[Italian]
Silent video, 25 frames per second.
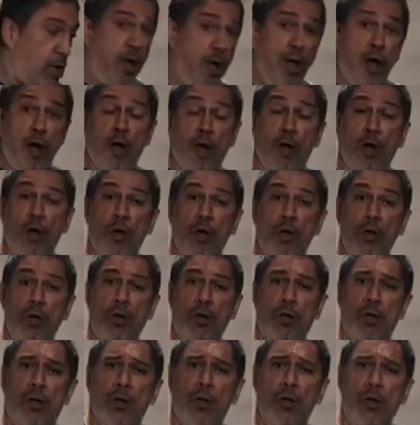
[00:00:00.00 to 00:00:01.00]
No,
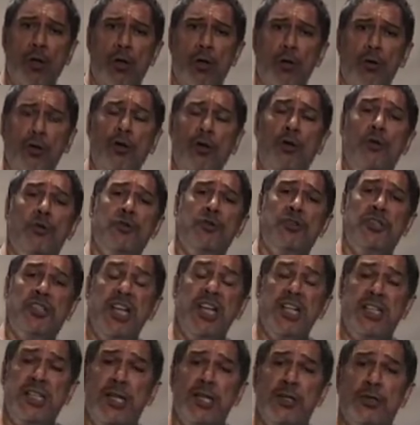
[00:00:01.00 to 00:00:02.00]
non
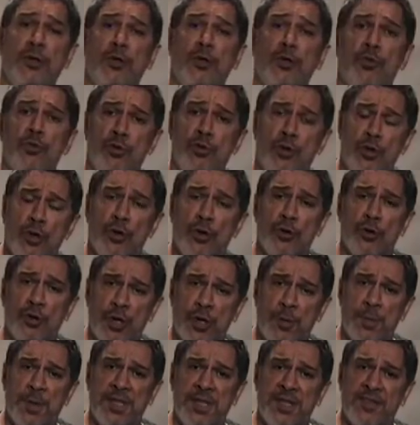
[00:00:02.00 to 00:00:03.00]
uccideteli, sono un
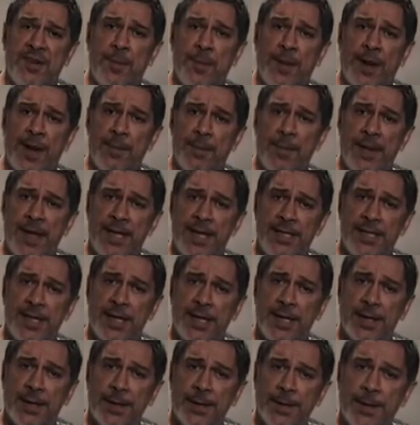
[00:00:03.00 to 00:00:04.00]
dono, ripeteva
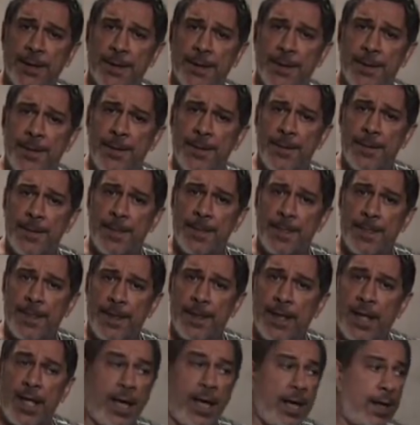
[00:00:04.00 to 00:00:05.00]
Palamede
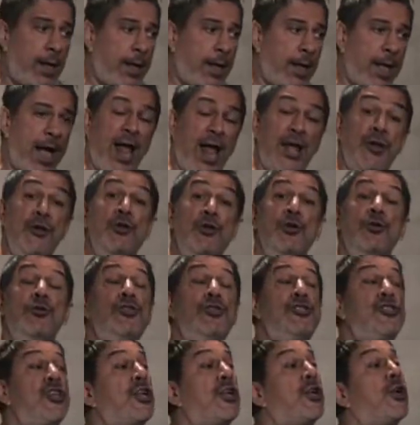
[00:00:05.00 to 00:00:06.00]

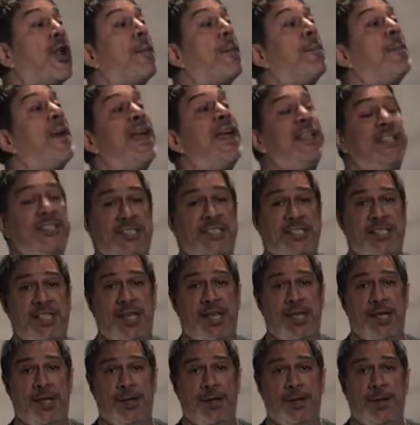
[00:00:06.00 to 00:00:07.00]
annunciano la
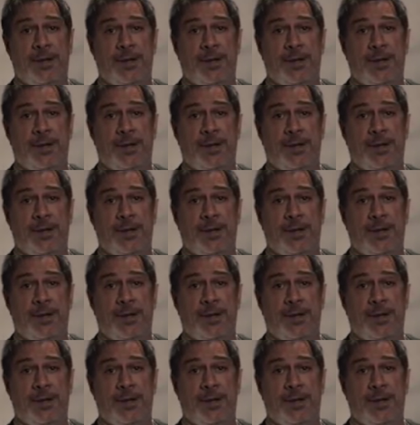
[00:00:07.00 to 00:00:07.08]
peste.